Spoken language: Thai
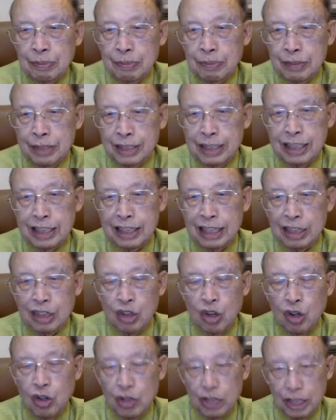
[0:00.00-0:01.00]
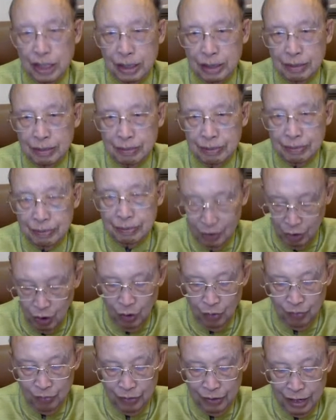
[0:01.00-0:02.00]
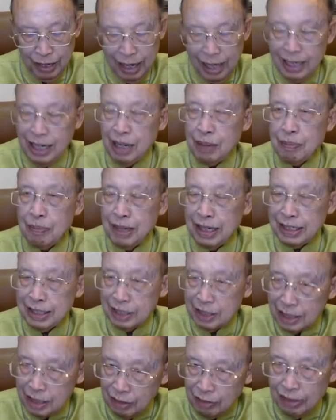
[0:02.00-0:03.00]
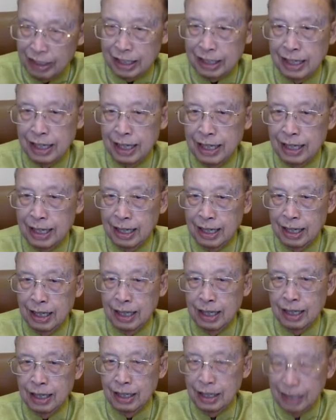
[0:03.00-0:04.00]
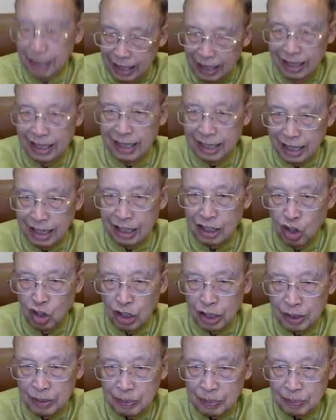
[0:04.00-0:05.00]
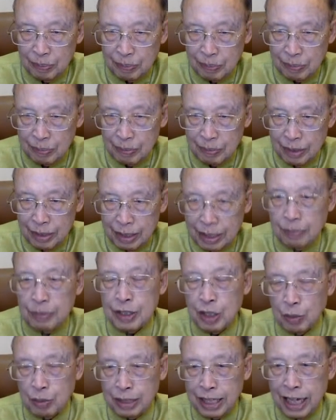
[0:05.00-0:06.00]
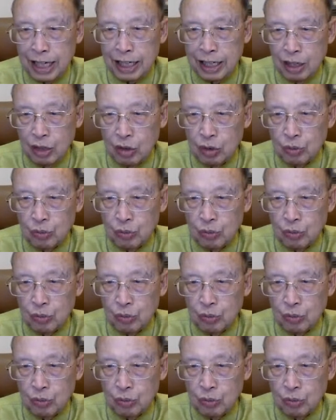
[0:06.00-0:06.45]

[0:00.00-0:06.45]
ที่จะแตะต้องเขาอีกเนาะอันนั้นเป็นชีวิตนิรันดรที่พระเจ้าประทานให้เรา